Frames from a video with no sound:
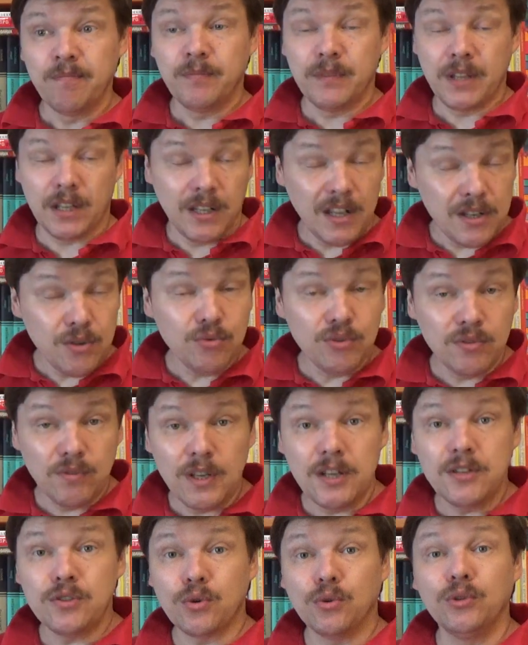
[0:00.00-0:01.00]
Да-да, не
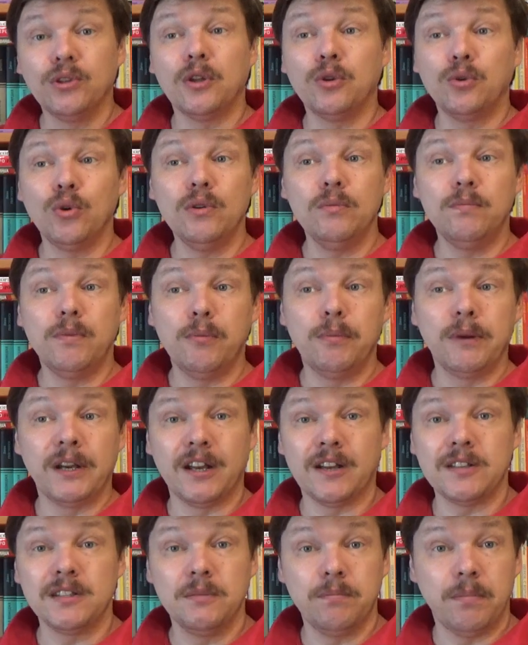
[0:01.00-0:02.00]
удивляйтесь, Конан Дойль был
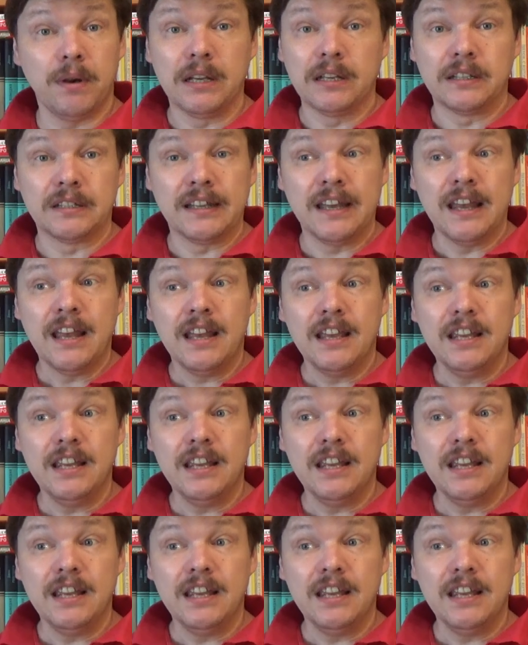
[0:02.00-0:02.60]
прекрасный поэт.